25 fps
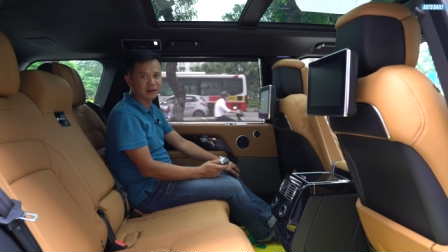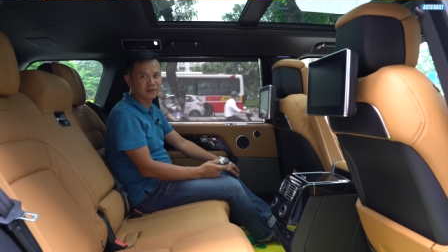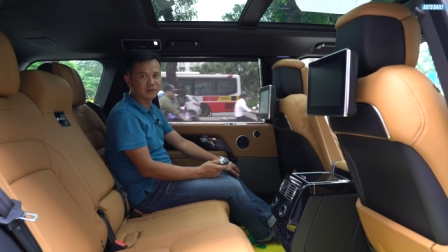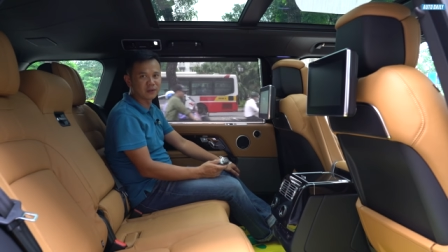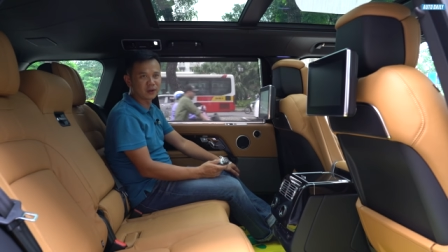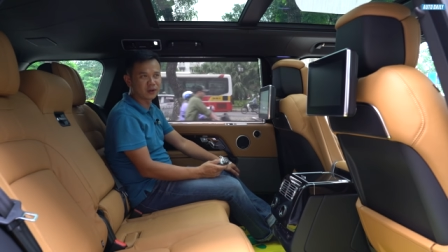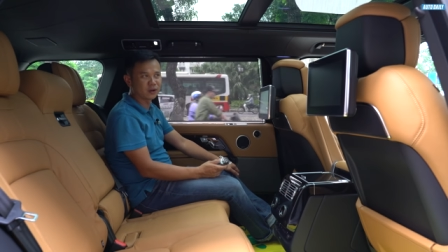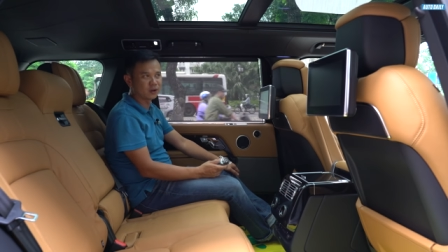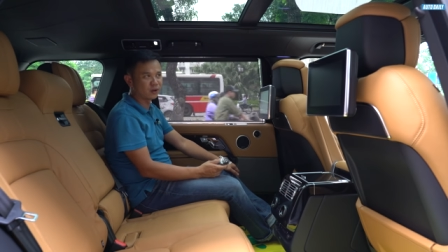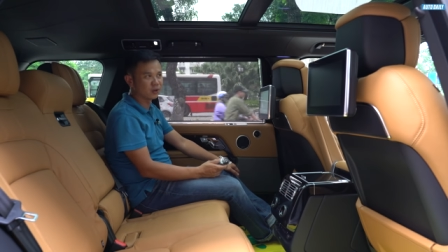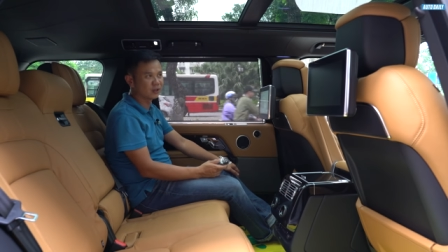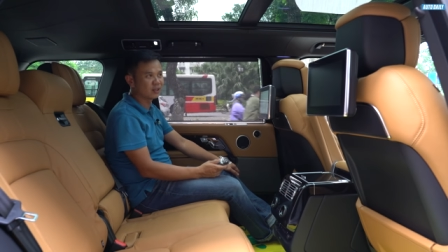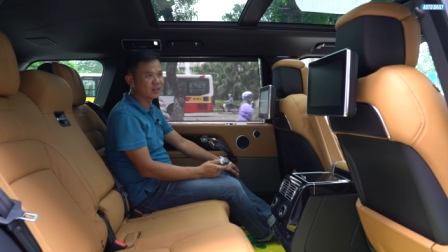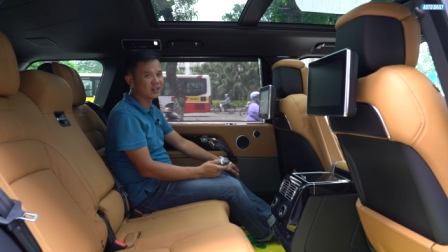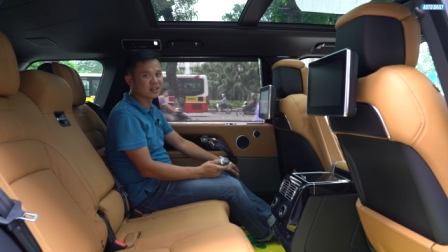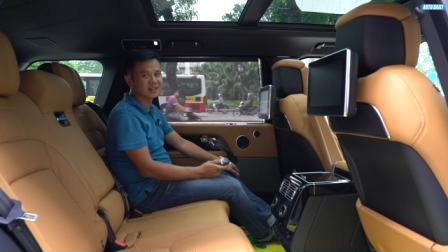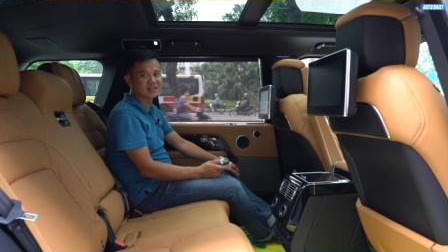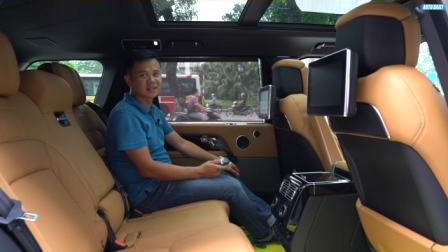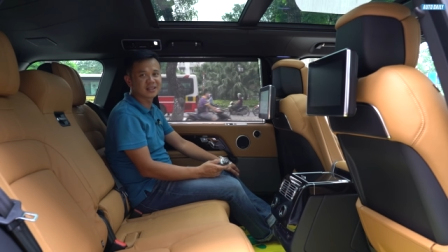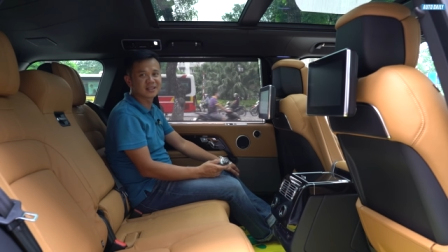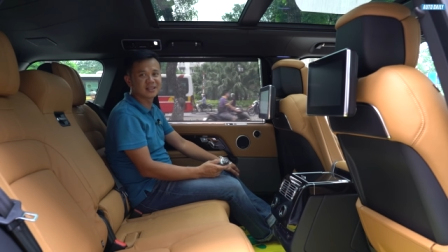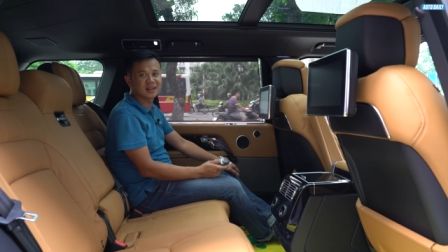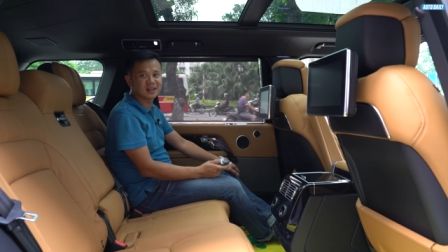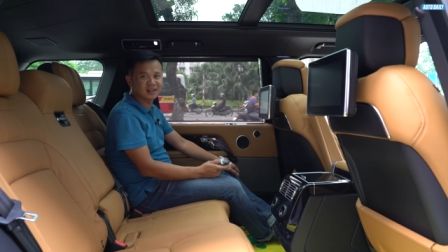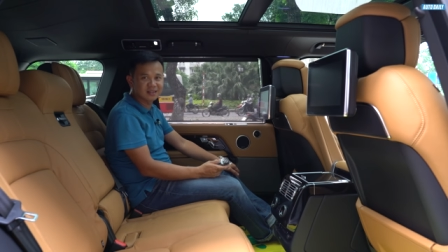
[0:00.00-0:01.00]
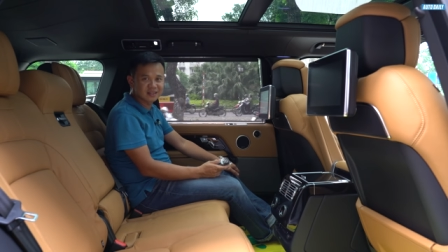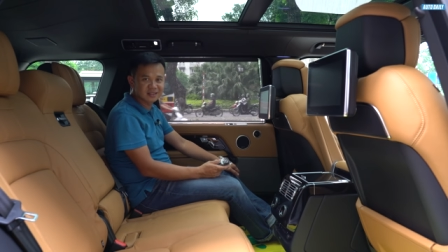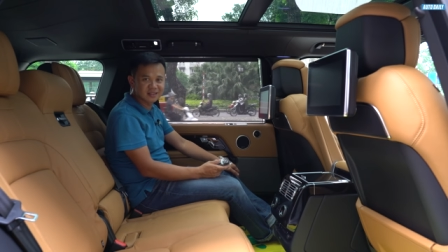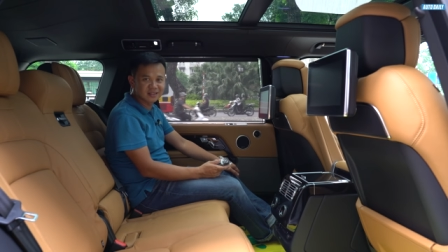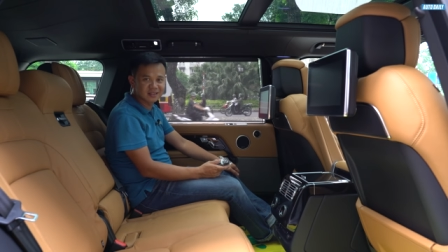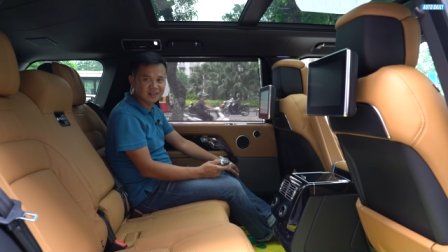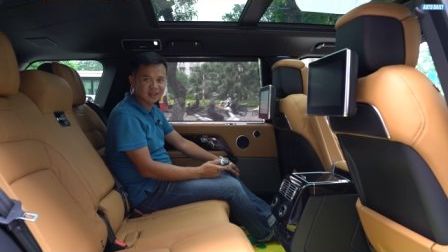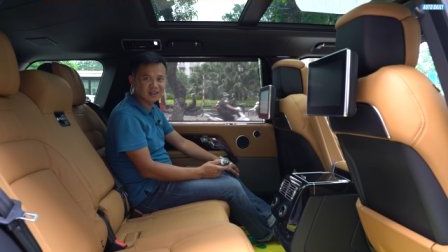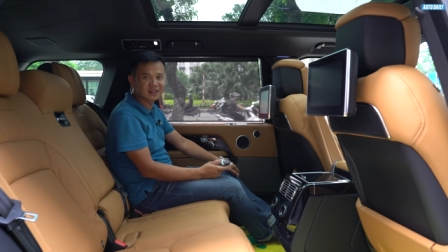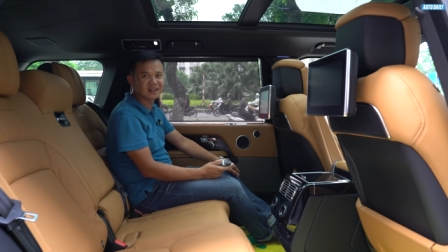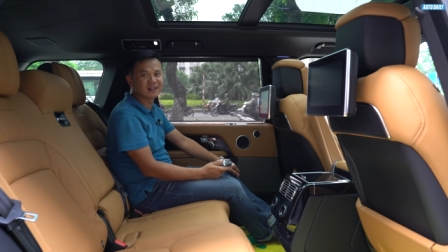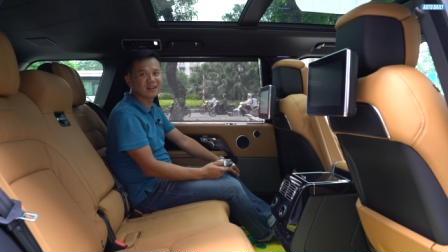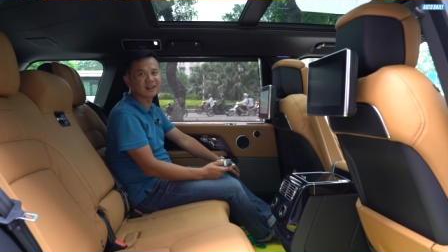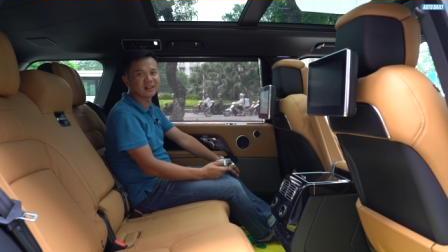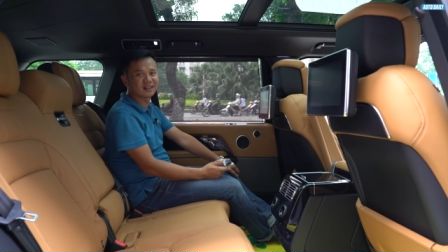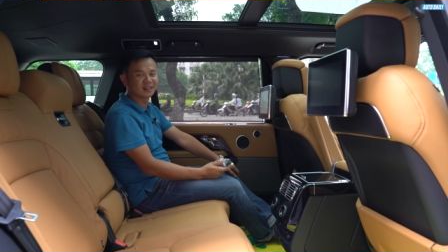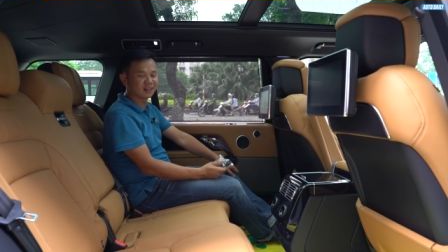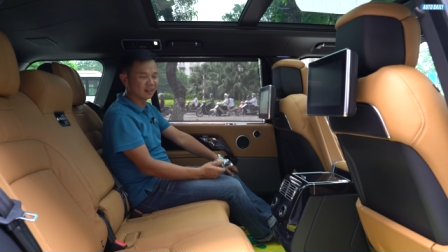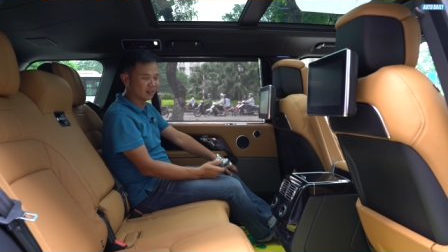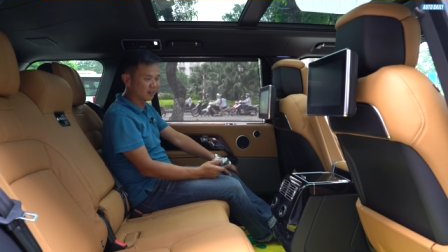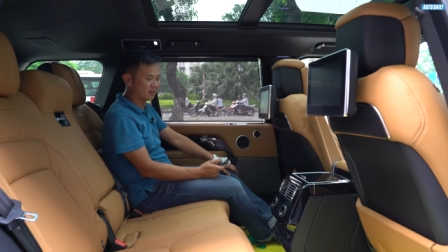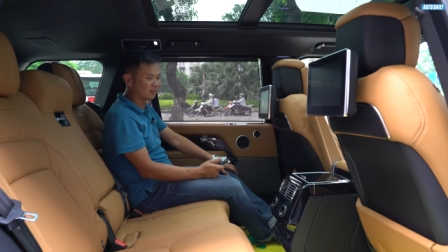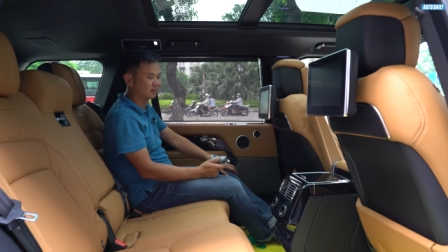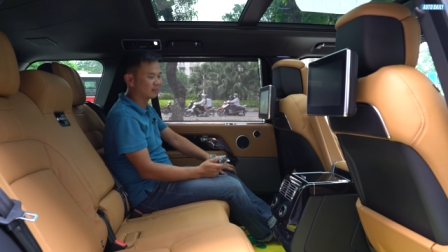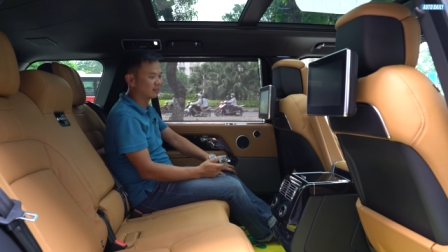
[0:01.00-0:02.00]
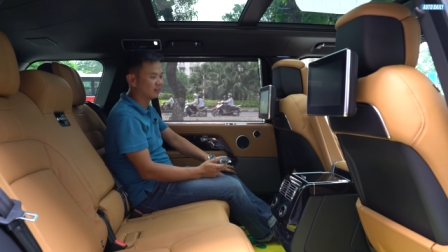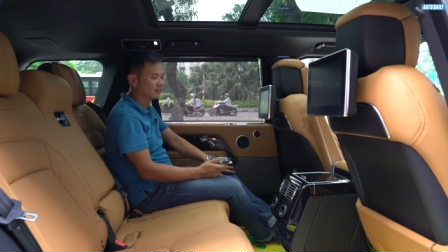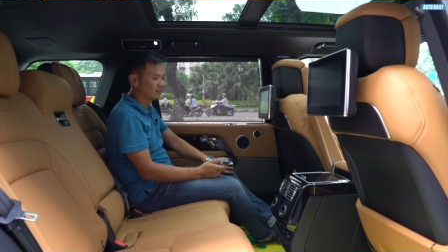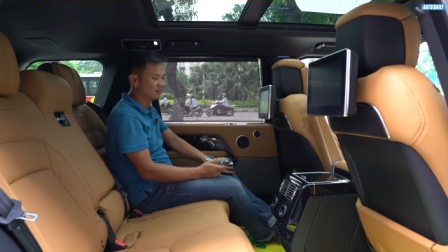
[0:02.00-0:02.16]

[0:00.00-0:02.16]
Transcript: này phải nói là rất rất đắt tiền